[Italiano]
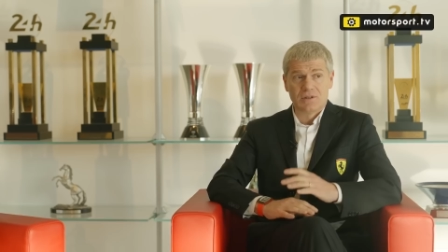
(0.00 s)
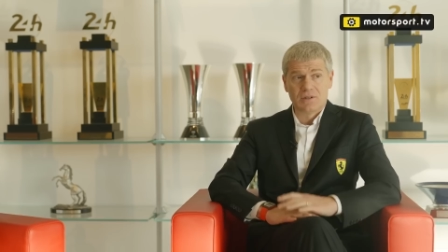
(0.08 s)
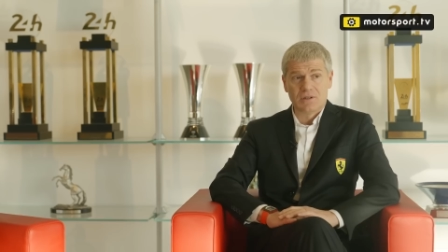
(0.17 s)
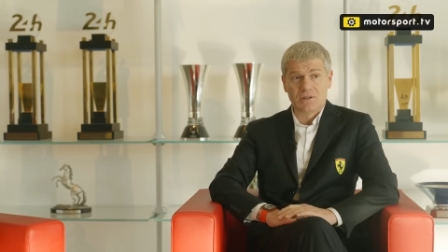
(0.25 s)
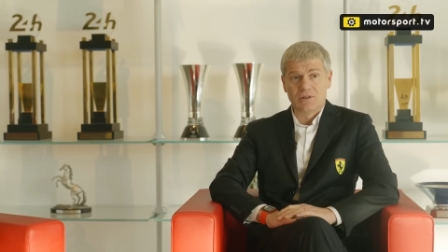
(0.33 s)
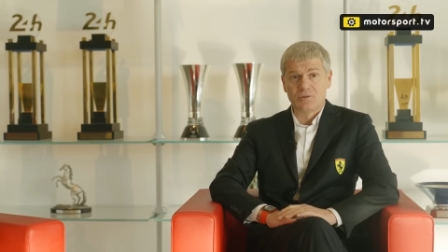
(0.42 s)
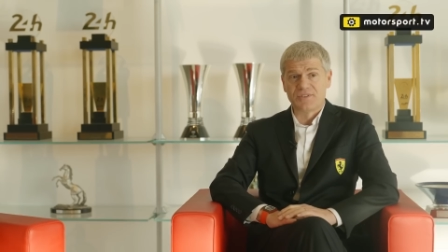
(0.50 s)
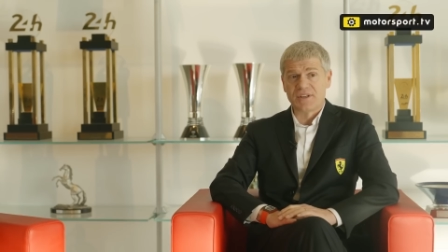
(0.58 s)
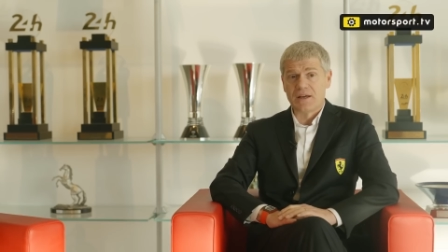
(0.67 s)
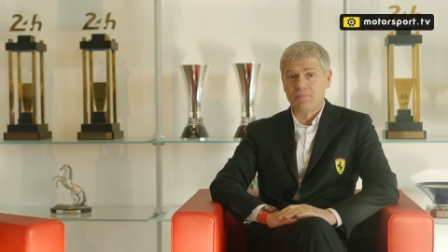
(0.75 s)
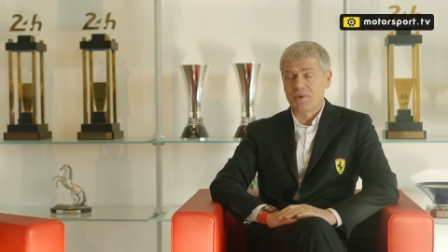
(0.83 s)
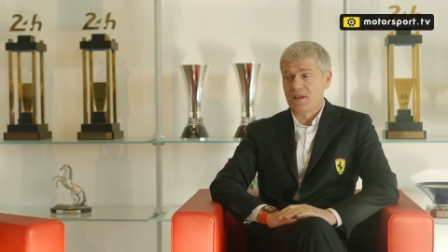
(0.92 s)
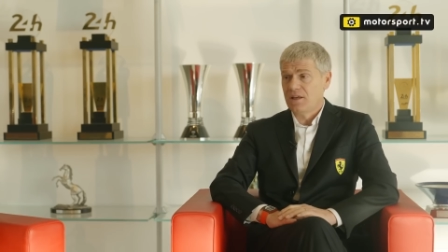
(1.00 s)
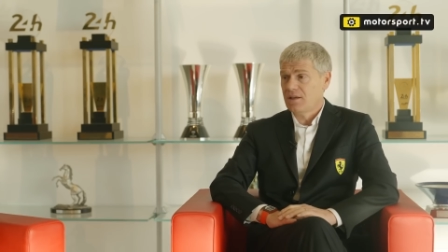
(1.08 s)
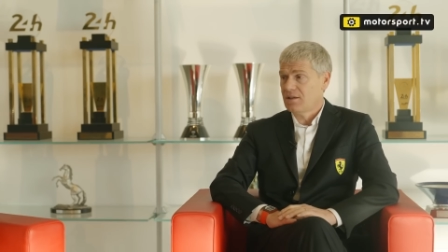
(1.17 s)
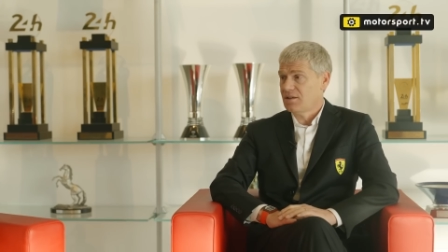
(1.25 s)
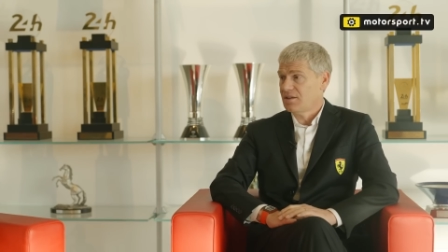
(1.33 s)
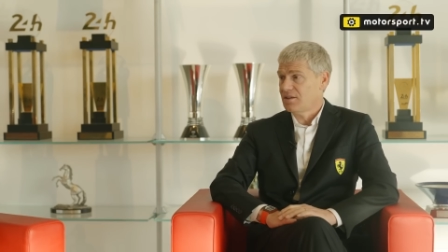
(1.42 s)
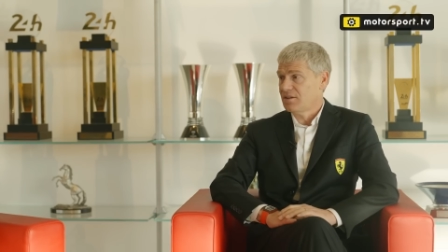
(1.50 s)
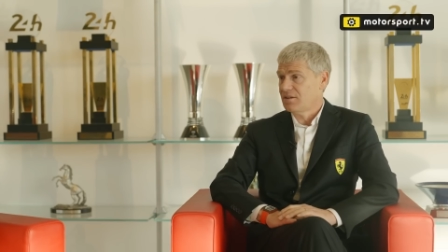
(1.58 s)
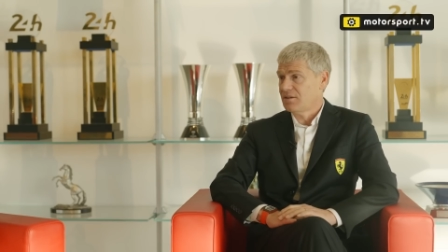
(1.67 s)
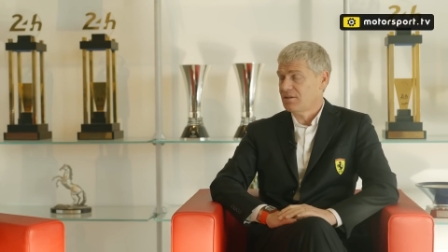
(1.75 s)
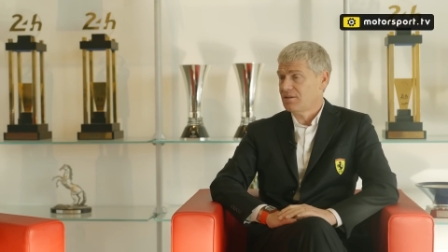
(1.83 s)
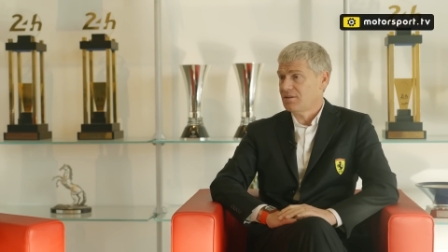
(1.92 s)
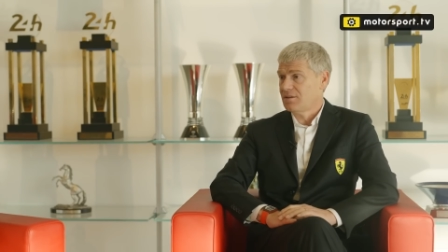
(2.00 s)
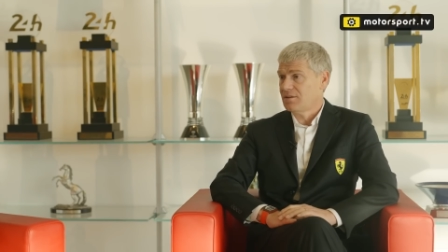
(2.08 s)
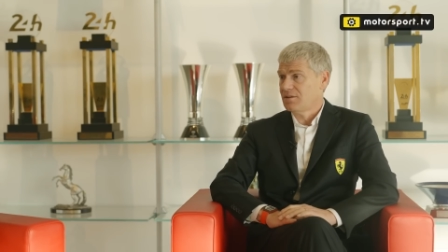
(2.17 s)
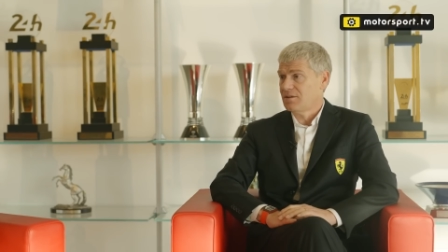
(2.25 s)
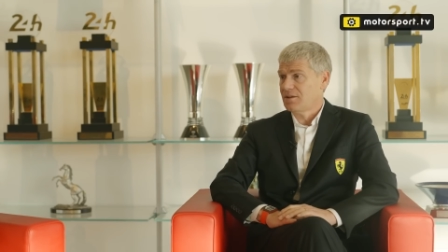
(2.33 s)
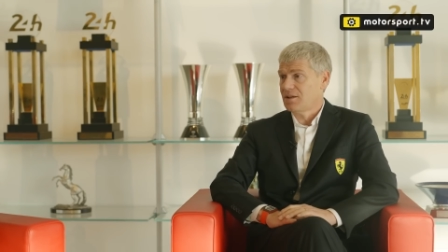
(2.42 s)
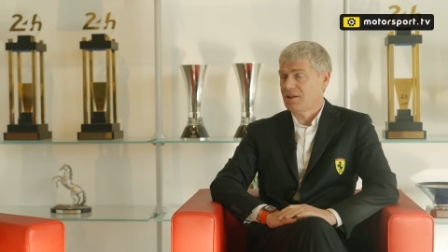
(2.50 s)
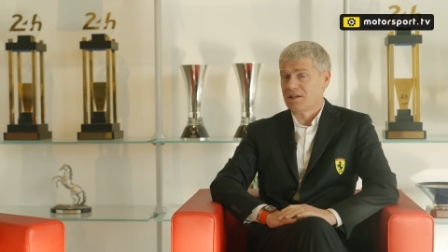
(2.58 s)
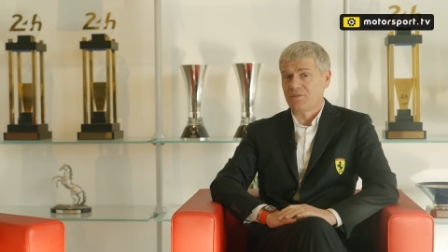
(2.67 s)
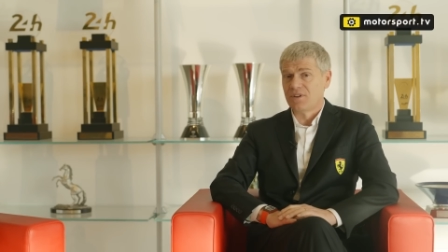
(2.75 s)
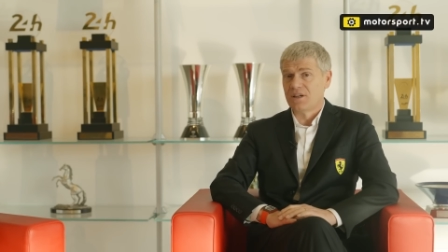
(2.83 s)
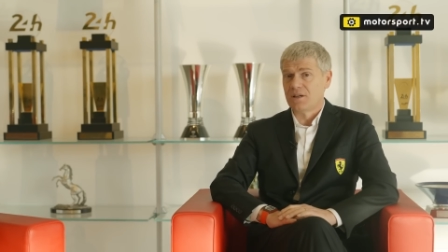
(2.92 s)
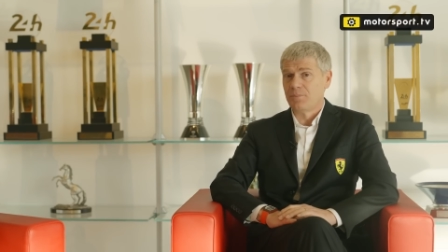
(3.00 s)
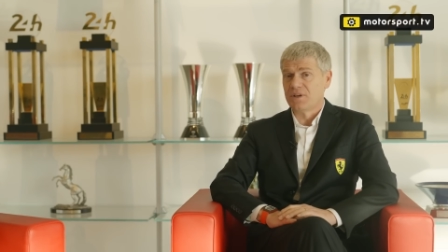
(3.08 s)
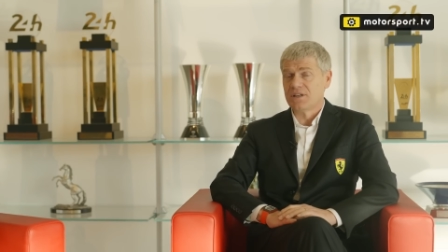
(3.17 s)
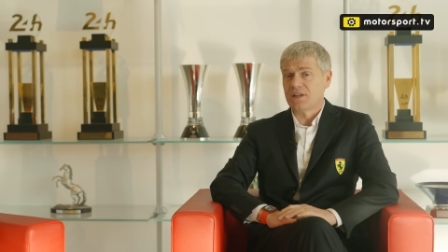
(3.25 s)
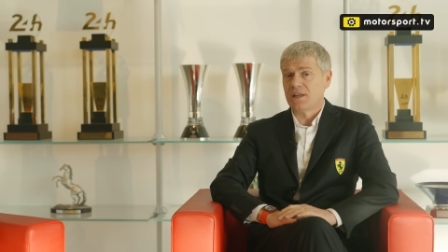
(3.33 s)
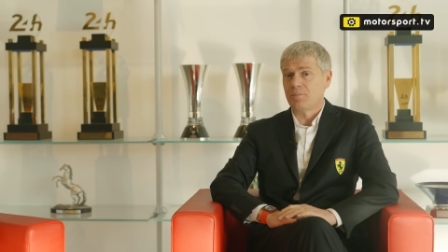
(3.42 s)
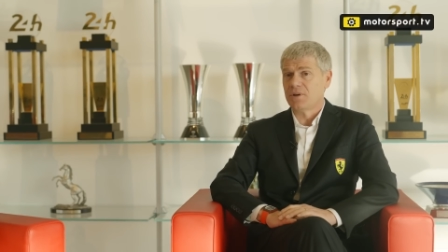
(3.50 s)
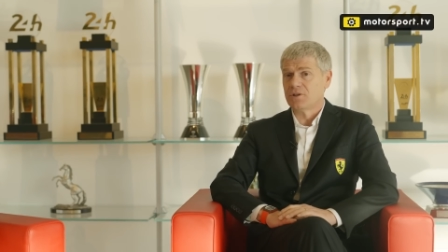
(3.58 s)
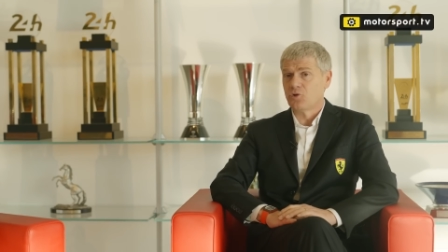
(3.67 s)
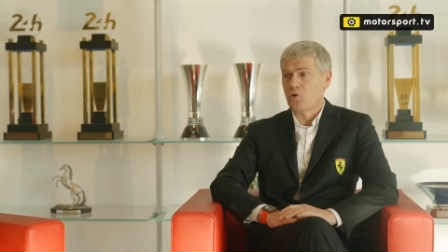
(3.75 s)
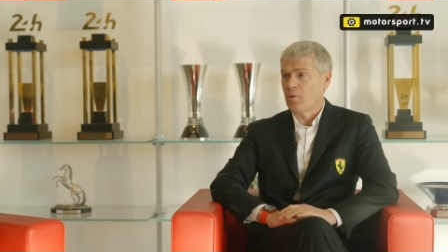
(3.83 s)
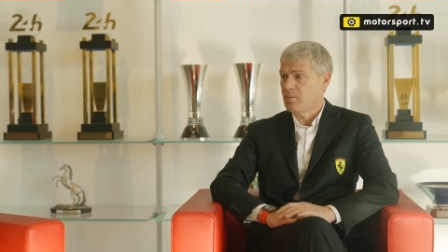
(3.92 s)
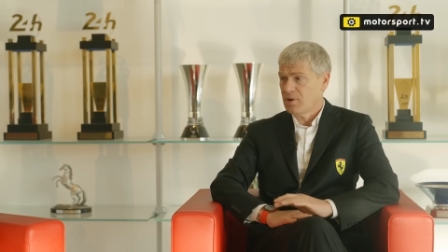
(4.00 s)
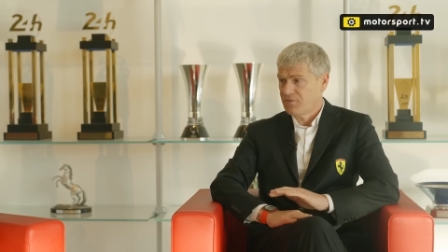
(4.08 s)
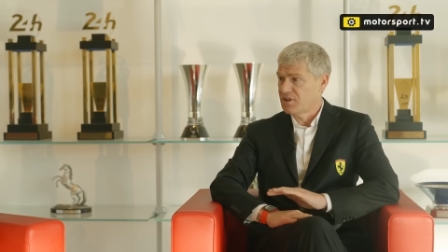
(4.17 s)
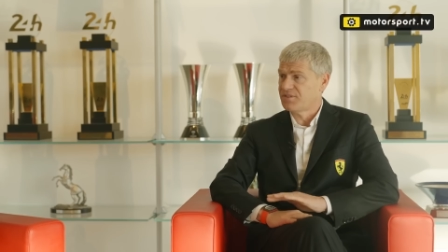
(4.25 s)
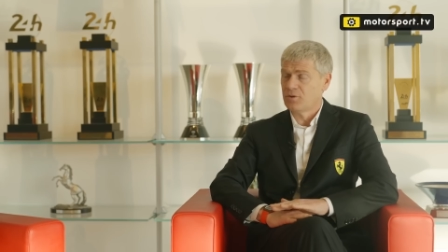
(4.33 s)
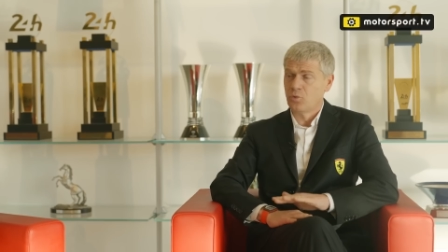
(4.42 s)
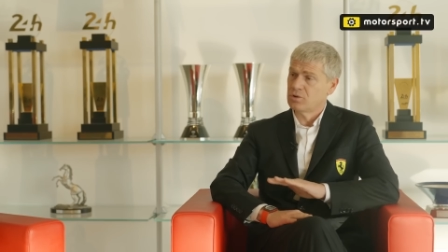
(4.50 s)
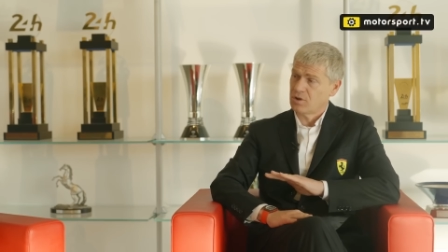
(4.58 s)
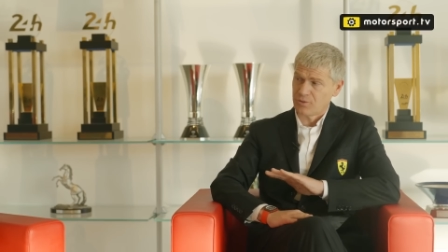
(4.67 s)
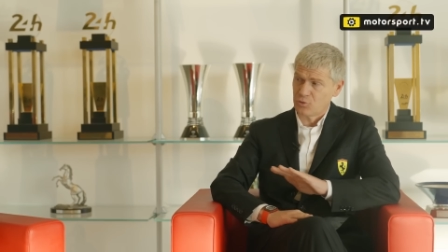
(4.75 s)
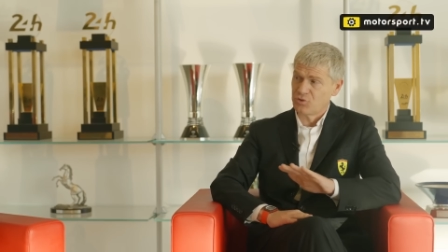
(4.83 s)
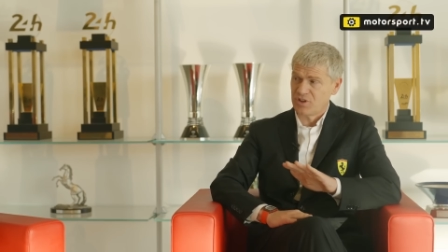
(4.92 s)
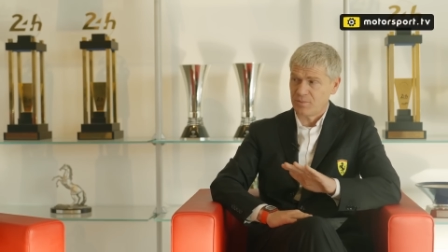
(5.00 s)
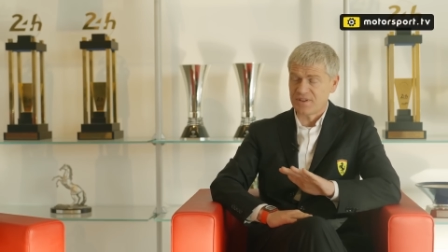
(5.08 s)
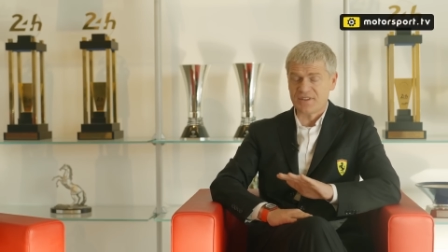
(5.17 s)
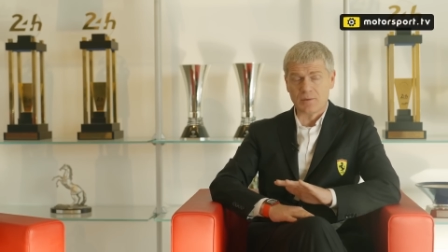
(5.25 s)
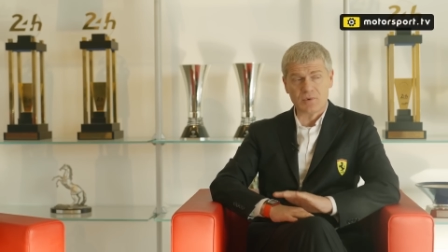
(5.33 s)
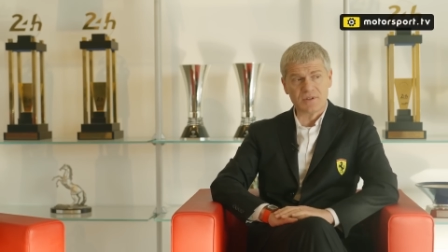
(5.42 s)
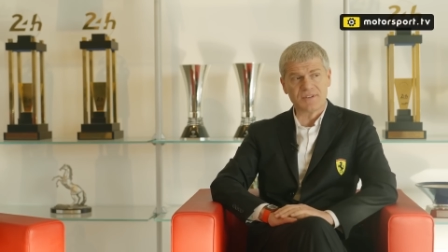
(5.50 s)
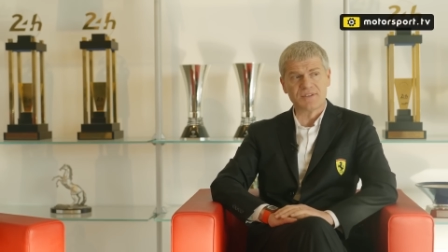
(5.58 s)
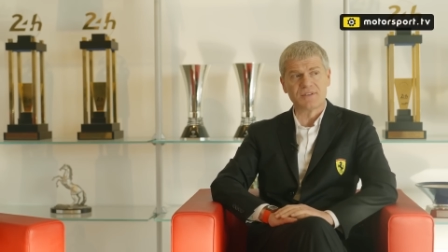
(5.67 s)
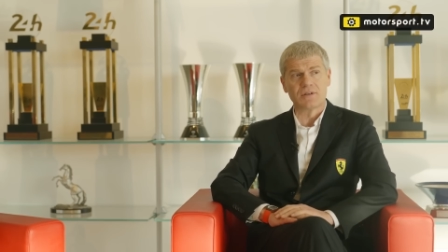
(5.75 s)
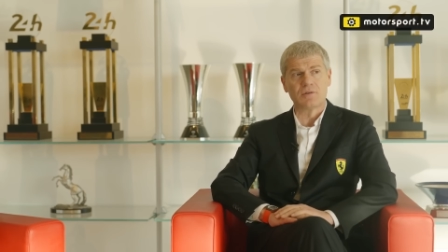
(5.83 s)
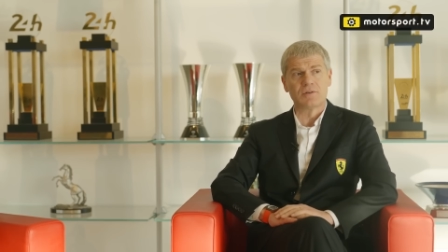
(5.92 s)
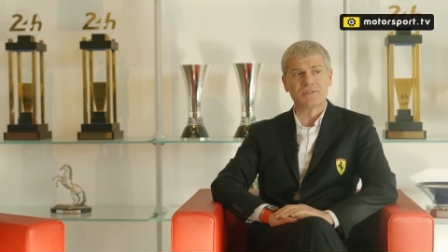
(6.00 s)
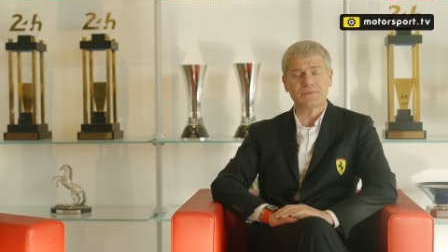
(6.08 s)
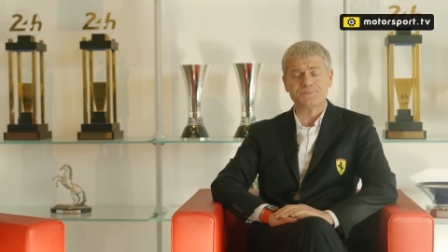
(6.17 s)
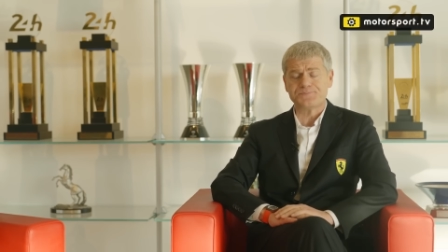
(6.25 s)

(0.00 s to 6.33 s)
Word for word: eh, non, sta a me eh, andare a vedere il perché e per come, ma vi assicuro che tutti pensiamo la stessa cosa.